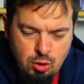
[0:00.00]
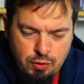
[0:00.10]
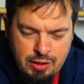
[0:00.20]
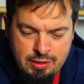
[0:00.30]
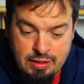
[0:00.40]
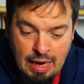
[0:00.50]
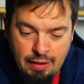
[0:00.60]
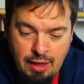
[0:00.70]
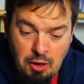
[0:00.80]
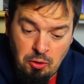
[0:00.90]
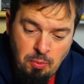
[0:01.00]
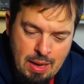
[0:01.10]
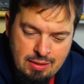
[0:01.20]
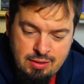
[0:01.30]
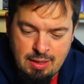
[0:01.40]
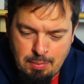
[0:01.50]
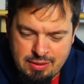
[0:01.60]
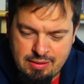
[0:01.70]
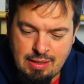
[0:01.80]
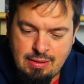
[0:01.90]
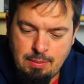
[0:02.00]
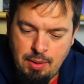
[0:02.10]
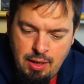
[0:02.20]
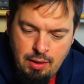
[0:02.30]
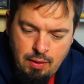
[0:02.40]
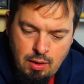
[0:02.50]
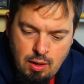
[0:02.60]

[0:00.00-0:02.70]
dove le strade erano messe abbastanza bene,